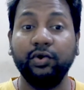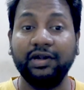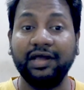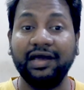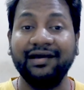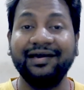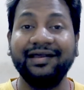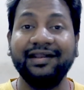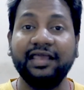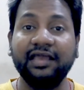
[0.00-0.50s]

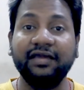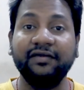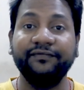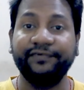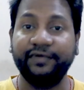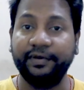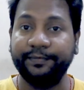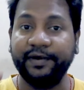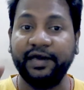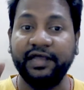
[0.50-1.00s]
उठाकर एक
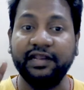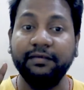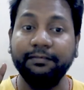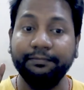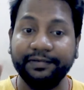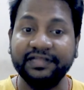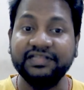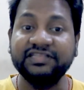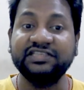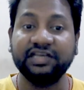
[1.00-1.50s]
व्यापारी
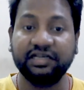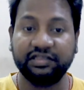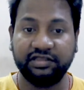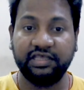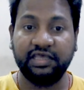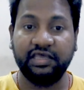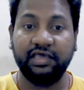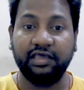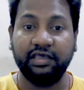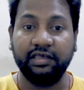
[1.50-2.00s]
बन
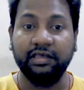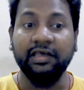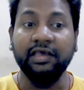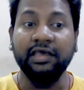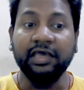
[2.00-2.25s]
सकते हैं